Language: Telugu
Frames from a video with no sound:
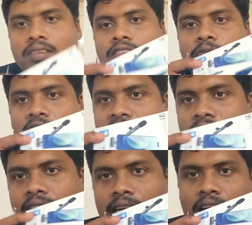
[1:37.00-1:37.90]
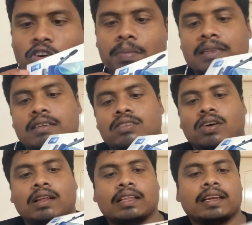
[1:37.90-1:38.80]
సో ఫస్ట్ అయితే ఇట్లా ఓపెన్
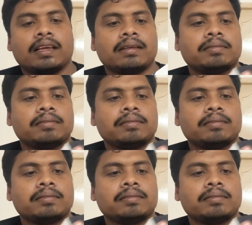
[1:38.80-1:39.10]
చేసుకోవాలి దీన్ని